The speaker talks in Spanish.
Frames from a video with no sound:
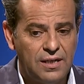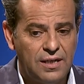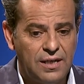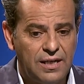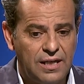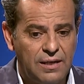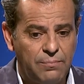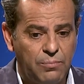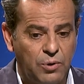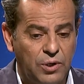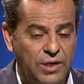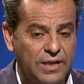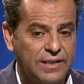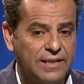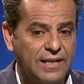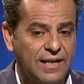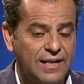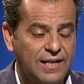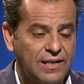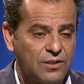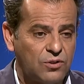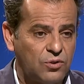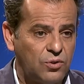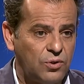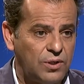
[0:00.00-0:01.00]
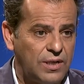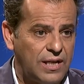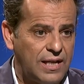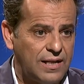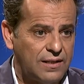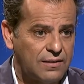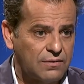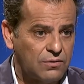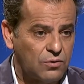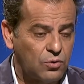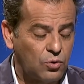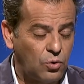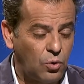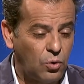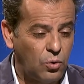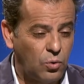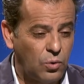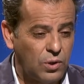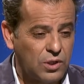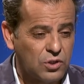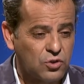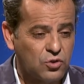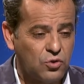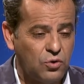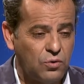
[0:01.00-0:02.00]
eh, ponerte a gestionar
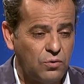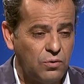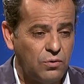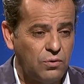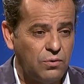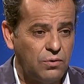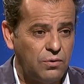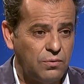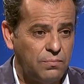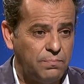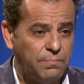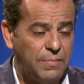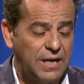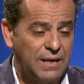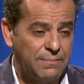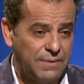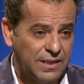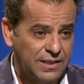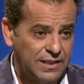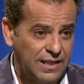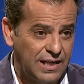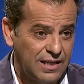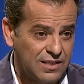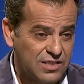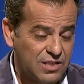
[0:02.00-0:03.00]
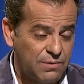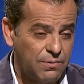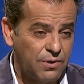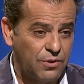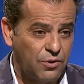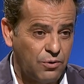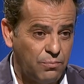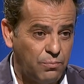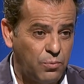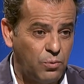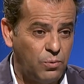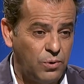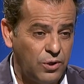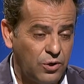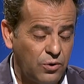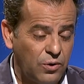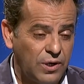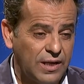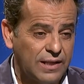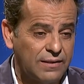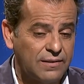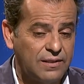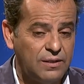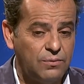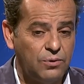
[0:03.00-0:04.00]
todo eso para mantener el servicio público
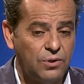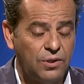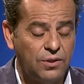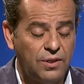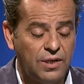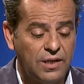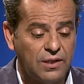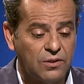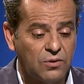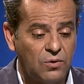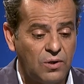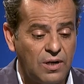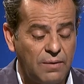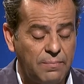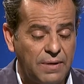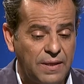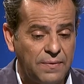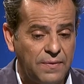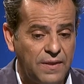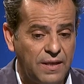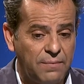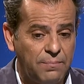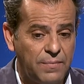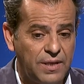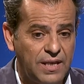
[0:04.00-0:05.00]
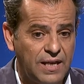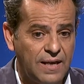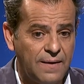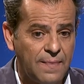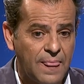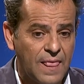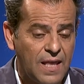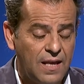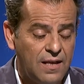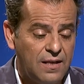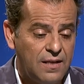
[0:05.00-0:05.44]
en activo y en directo en la pandemia.